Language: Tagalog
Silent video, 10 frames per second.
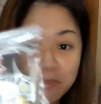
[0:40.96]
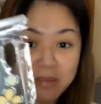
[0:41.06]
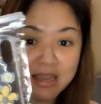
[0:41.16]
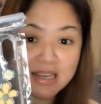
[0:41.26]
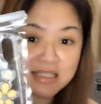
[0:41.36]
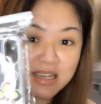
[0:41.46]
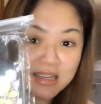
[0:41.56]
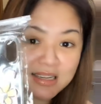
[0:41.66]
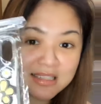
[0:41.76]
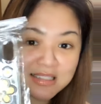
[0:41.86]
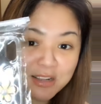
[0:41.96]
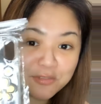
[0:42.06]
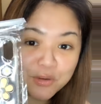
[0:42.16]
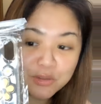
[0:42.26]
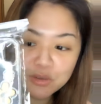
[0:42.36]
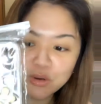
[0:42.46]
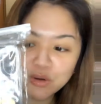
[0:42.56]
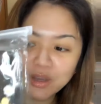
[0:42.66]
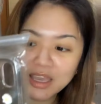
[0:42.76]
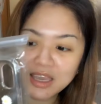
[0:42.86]
para sa cellphone
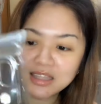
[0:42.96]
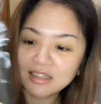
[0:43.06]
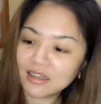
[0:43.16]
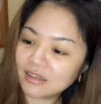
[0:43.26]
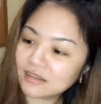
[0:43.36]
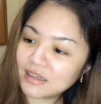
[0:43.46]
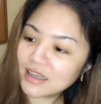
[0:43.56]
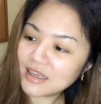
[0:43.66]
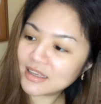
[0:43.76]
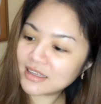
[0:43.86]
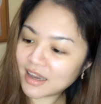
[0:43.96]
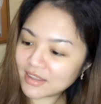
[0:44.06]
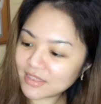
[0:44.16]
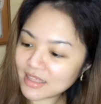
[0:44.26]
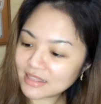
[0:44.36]
ko. And, yeah, I think